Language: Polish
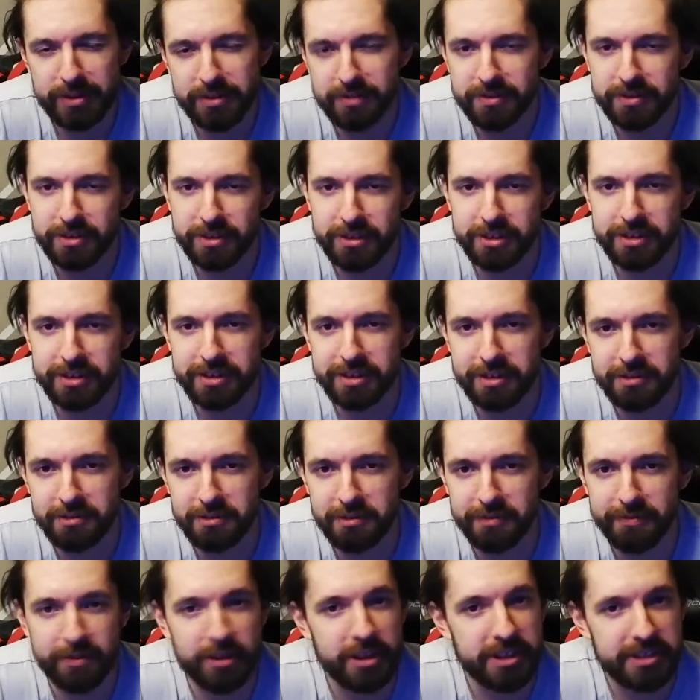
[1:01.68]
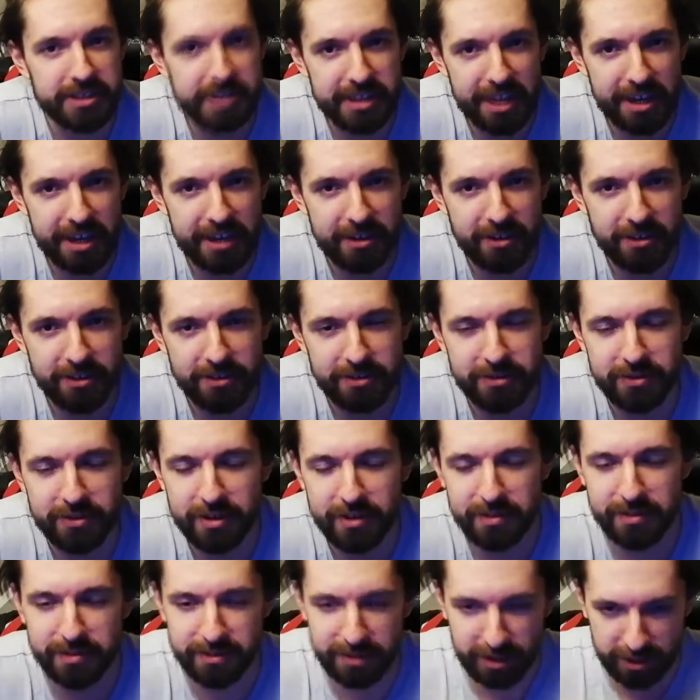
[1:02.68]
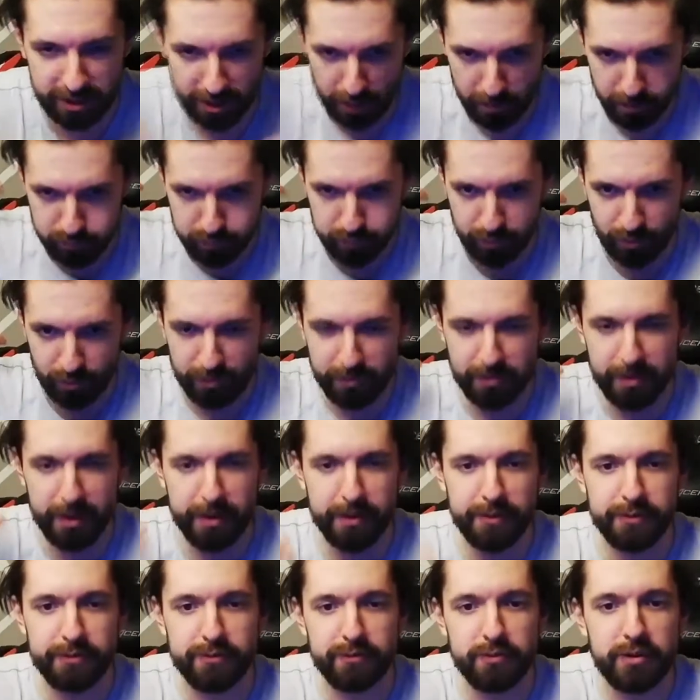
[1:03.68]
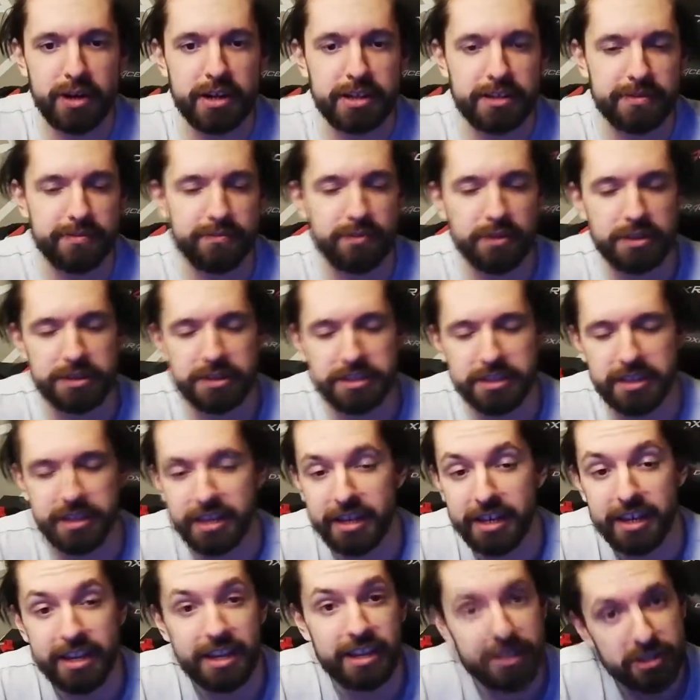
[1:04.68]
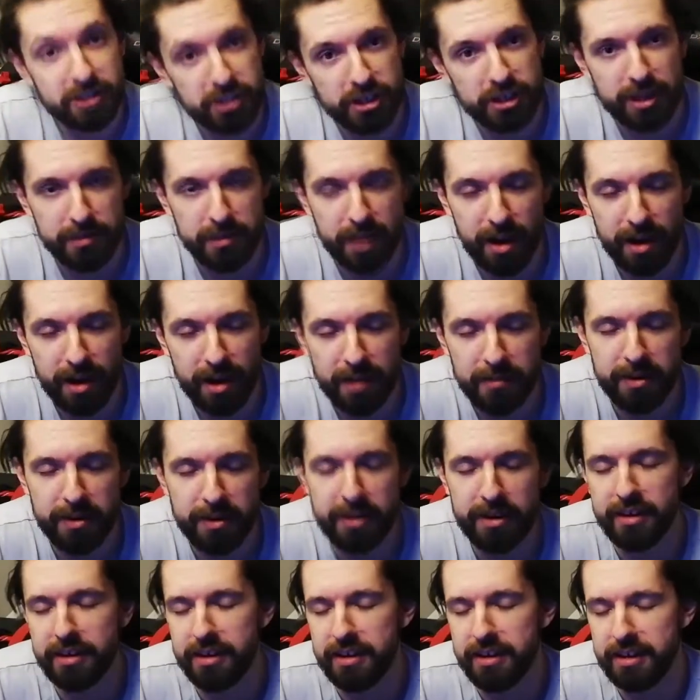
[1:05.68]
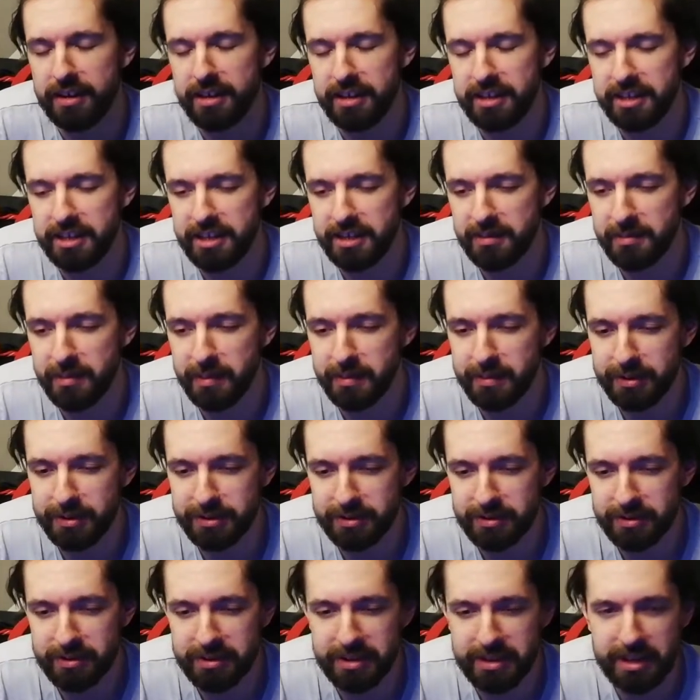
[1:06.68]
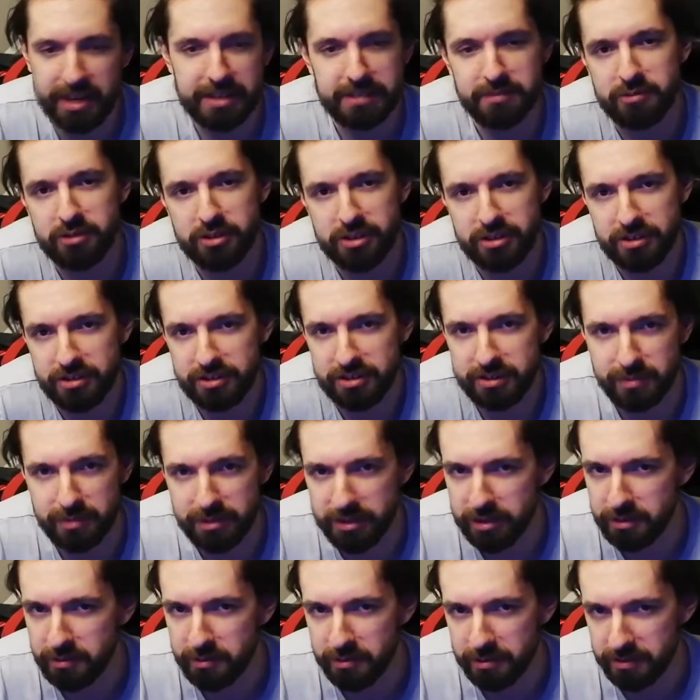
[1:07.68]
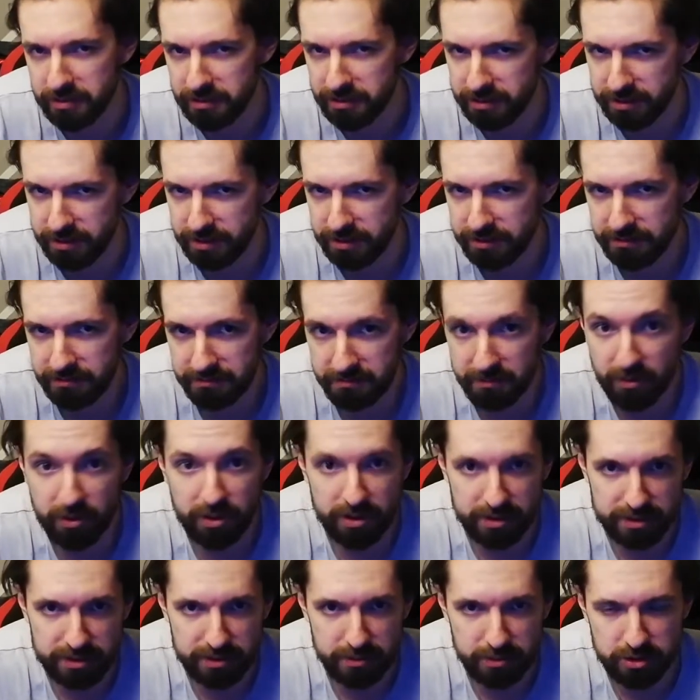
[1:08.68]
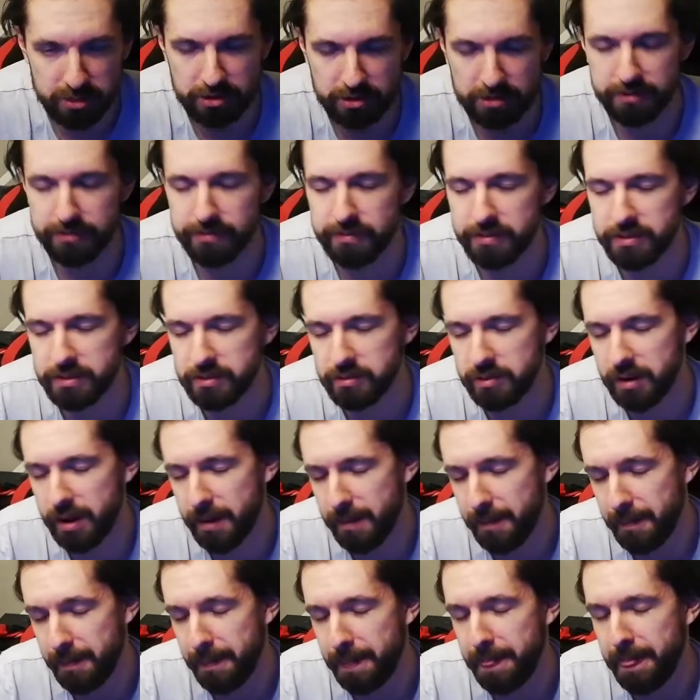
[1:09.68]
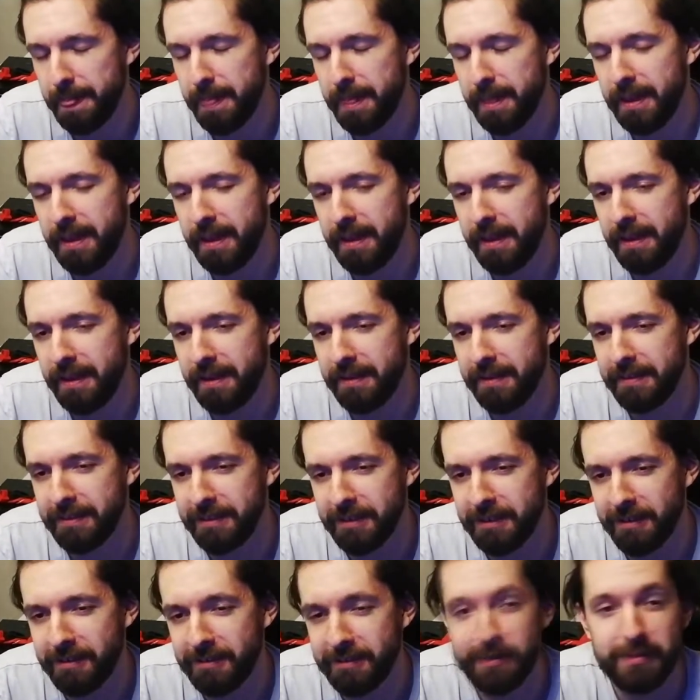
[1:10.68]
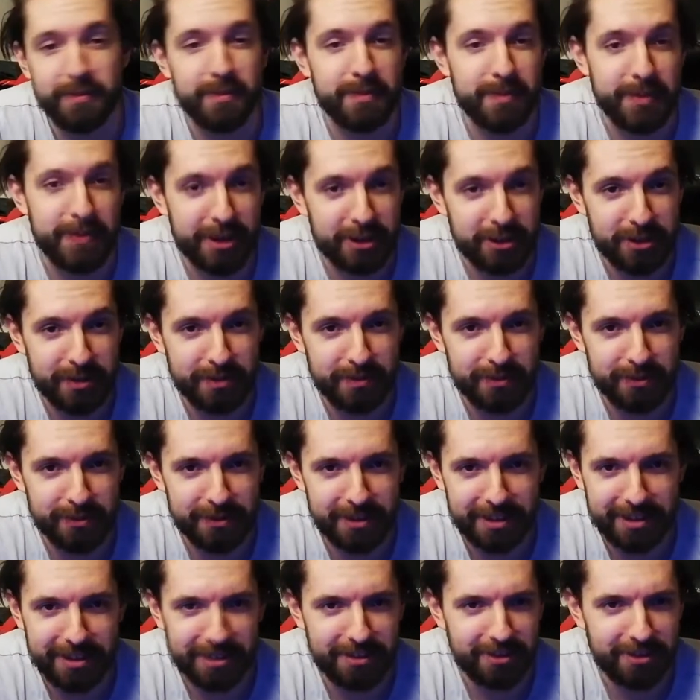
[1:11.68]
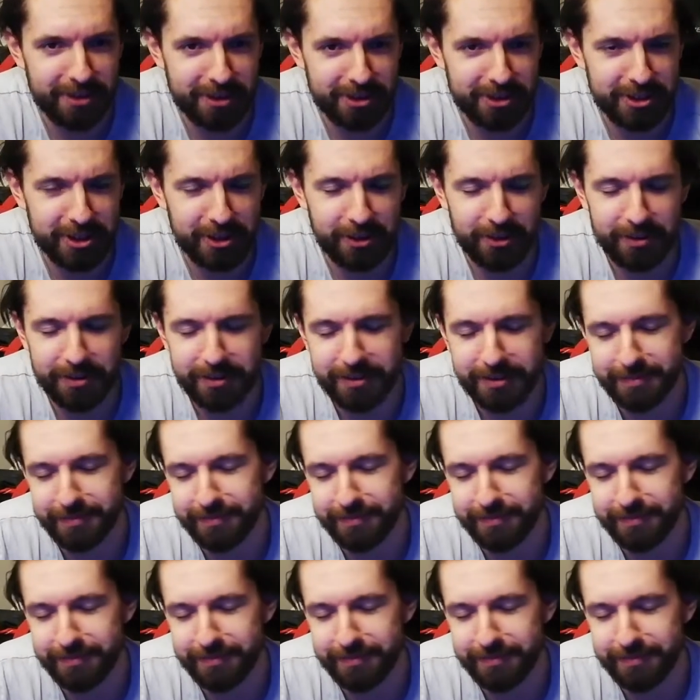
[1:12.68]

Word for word: coś w stylu Wodeckiego, który takie pff, ma fuchate włosy. Ja też jakie miałem i po prostu teraz mi się to zmieniło i mogę zrobić taką fryzurę. No, to był pierwszy punkt, taki trochę szalony.